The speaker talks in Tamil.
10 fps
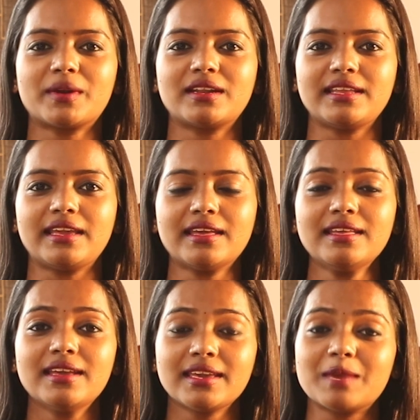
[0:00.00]
பண்ண நீங்க
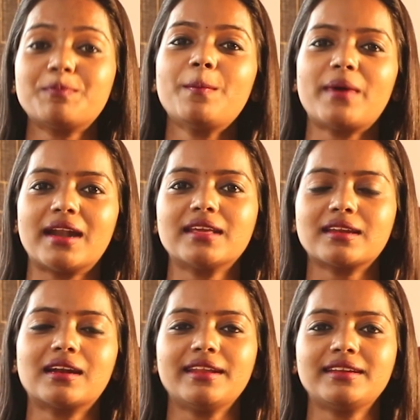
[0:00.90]
எப்போ
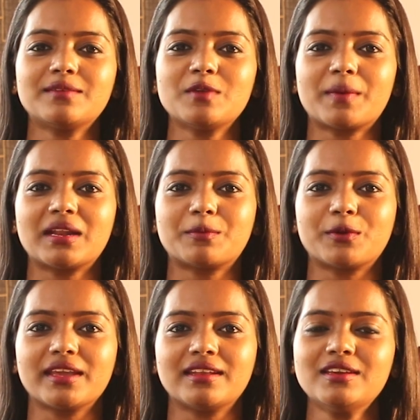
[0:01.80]
பாடகர்களை இன்டர்வியூ பண்ண
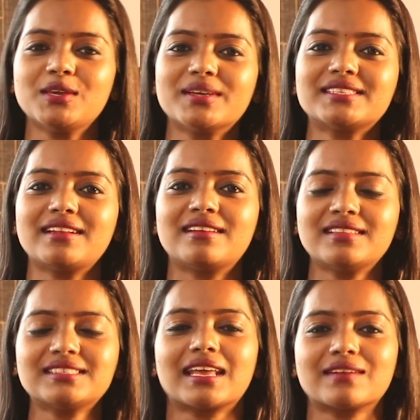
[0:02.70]
போறீங்கன்னு யுஎஸ்ஐல
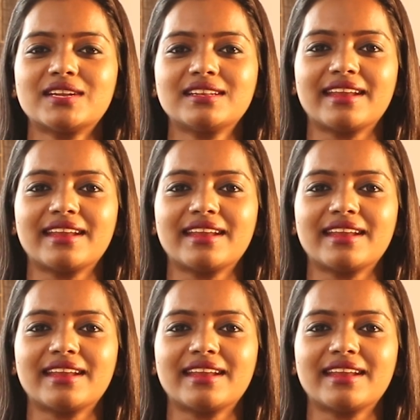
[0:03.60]
இருந்து சரவணன்